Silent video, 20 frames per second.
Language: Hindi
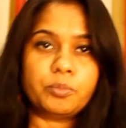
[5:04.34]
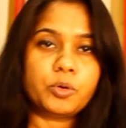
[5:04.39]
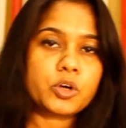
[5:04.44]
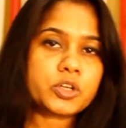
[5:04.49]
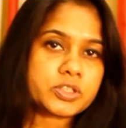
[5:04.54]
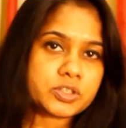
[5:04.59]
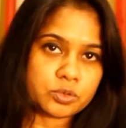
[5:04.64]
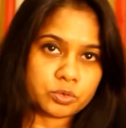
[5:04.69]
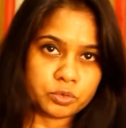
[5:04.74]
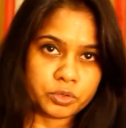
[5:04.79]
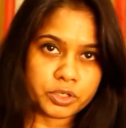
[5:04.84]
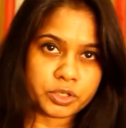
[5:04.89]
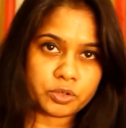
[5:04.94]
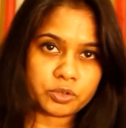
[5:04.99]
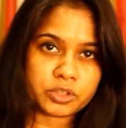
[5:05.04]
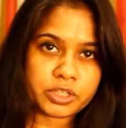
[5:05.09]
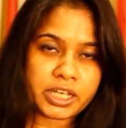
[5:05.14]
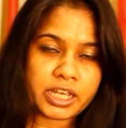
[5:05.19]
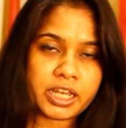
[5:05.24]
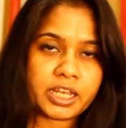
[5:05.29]
बहुत ज़रूरी
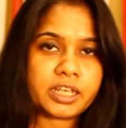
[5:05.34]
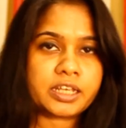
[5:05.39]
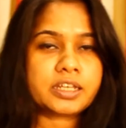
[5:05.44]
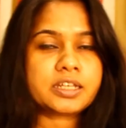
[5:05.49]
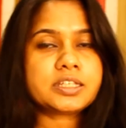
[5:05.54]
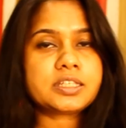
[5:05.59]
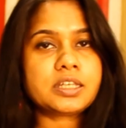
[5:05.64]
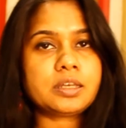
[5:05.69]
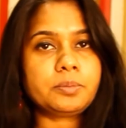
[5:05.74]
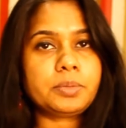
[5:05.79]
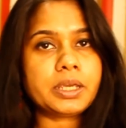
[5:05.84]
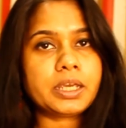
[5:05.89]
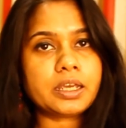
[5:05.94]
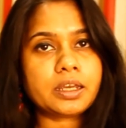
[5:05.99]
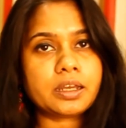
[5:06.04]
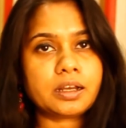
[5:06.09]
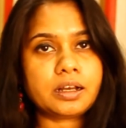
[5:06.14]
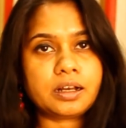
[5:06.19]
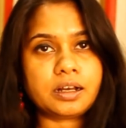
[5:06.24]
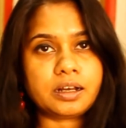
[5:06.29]
होता है किसी भी
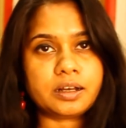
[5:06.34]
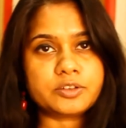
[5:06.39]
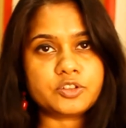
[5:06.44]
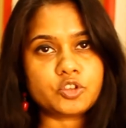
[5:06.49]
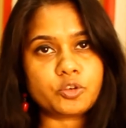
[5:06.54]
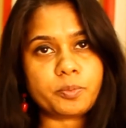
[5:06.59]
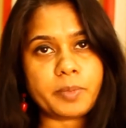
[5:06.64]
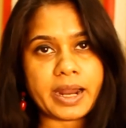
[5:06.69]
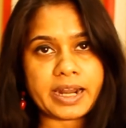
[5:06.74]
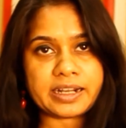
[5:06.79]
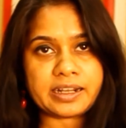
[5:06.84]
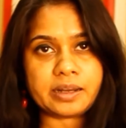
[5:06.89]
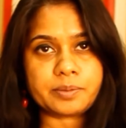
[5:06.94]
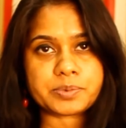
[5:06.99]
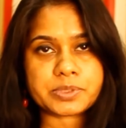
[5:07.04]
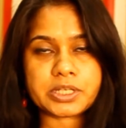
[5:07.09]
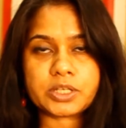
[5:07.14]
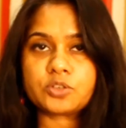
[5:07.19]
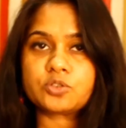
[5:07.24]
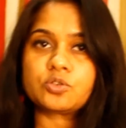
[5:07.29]
जो मैट
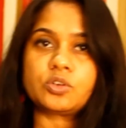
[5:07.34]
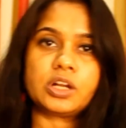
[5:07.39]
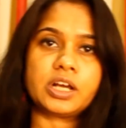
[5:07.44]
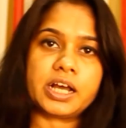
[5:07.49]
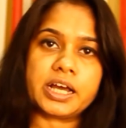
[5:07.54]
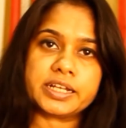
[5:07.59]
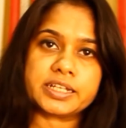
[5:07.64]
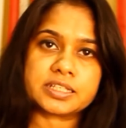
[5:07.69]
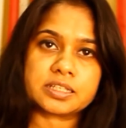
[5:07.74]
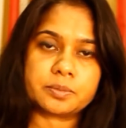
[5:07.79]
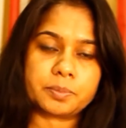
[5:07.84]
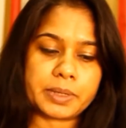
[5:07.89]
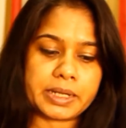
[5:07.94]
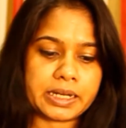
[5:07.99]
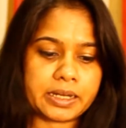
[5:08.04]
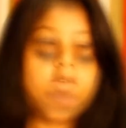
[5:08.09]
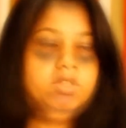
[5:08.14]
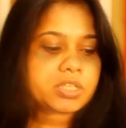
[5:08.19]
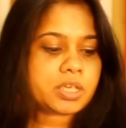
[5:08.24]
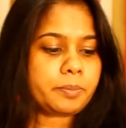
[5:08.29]
लिपस्टिक उसको लगाने से पहले
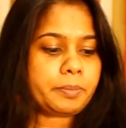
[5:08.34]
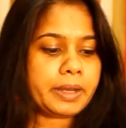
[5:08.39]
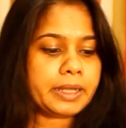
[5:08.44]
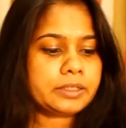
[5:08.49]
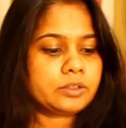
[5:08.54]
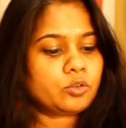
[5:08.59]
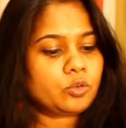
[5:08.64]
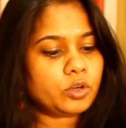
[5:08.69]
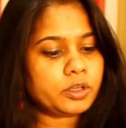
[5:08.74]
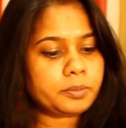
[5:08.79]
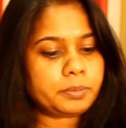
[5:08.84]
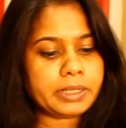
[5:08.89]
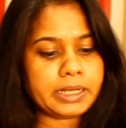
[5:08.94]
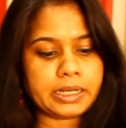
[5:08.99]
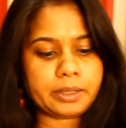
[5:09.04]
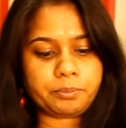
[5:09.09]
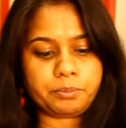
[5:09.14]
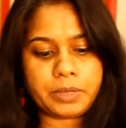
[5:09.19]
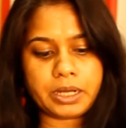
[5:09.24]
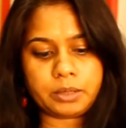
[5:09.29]
उसके बाद कोई भी
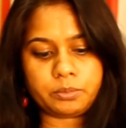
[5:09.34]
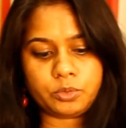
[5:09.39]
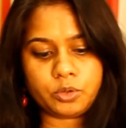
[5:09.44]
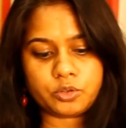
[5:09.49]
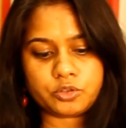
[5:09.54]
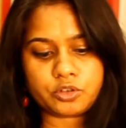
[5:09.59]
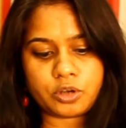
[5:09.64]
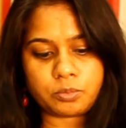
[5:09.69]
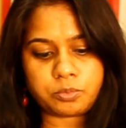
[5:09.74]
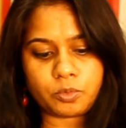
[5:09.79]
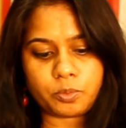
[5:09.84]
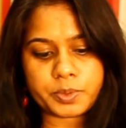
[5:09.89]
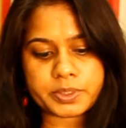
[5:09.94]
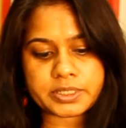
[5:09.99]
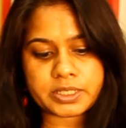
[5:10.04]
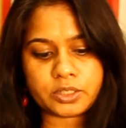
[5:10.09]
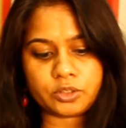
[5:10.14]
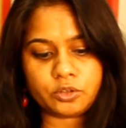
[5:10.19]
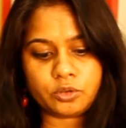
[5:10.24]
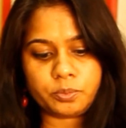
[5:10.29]
लिप बाम हो जो आपको
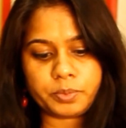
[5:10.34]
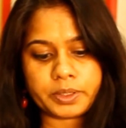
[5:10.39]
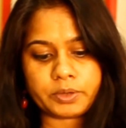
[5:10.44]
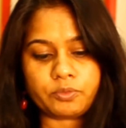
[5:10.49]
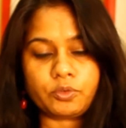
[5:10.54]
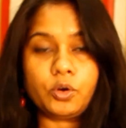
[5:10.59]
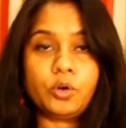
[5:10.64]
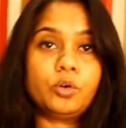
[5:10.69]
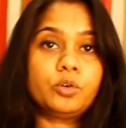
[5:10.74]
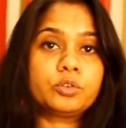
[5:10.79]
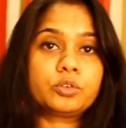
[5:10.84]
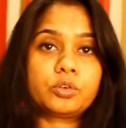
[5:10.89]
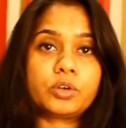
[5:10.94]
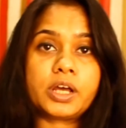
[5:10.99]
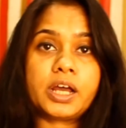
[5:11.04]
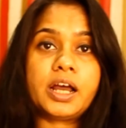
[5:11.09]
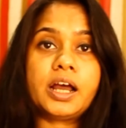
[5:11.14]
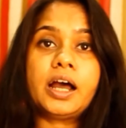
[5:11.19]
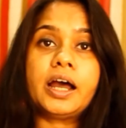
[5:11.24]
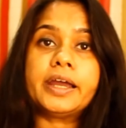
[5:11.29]
पसंद हो पर वो थोड़ा
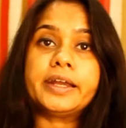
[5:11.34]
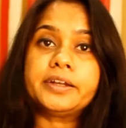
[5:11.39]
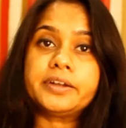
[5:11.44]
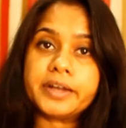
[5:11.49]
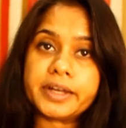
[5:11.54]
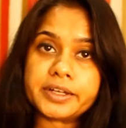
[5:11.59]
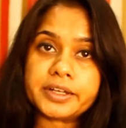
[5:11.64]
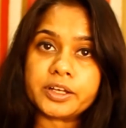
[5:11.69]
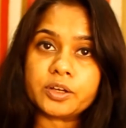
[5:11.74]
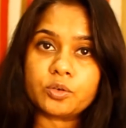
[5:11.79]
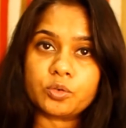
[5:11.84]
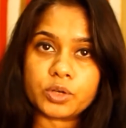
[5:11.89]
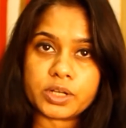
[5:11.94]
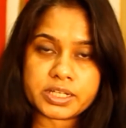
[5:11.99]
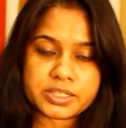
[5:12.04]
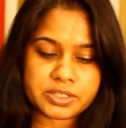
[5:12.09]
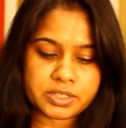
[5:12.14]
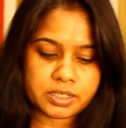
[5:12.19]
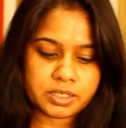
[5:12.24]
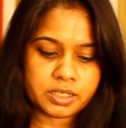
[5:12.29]
हाइड्रेटिंग होना
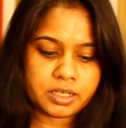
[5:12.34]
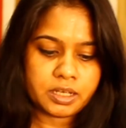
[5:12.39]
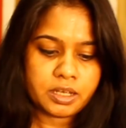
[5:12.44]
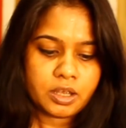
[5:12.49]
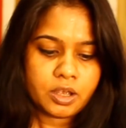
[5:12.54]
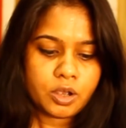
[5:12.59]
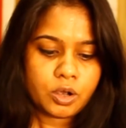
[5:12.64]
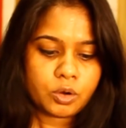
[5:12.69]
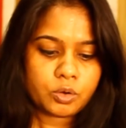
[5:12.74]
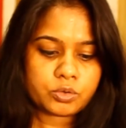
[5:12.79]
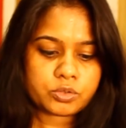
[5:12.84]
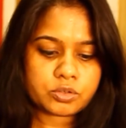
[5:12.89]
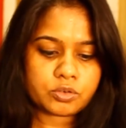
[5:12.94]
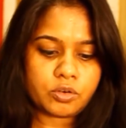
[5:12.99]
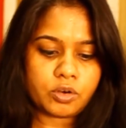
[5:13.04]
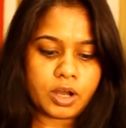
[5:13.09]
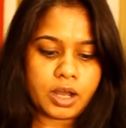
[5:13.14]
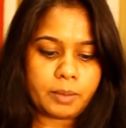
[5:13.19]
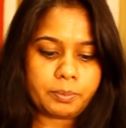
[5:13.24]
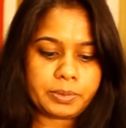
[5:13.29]
चाहिए उसको
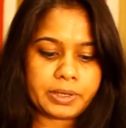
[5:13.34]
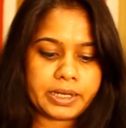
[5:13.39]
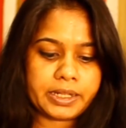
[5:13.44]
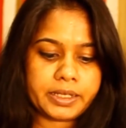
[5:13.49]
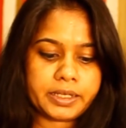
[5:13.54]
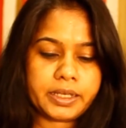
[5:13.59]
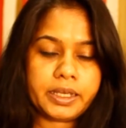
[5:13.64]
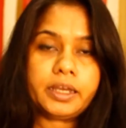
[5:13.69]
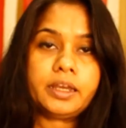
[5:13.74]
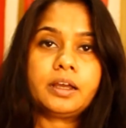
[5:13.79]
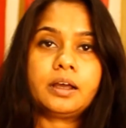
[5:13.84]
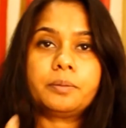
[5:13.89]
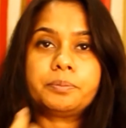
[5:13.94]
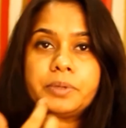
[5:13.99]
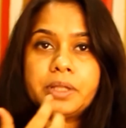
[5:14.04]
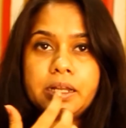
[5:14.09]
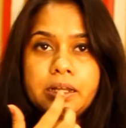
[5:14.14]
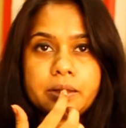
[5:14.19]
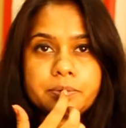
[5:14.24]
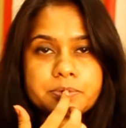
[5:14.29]
आप लेके
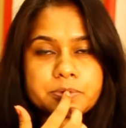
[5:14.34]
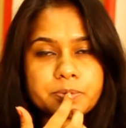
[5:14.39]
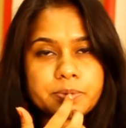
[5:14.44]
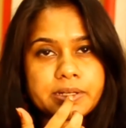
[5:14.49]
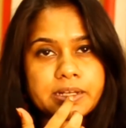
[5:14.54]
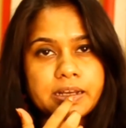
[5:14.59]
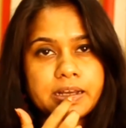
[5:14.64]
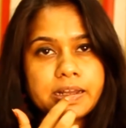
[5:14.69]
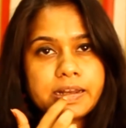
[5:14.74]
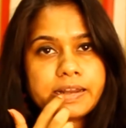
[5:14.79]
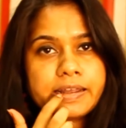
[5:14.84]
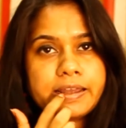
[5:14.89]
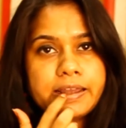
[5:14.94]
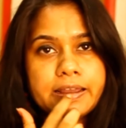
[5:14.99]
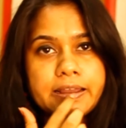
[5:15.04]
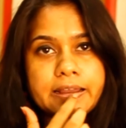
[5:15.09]
अपने लिप्स पे लगा लें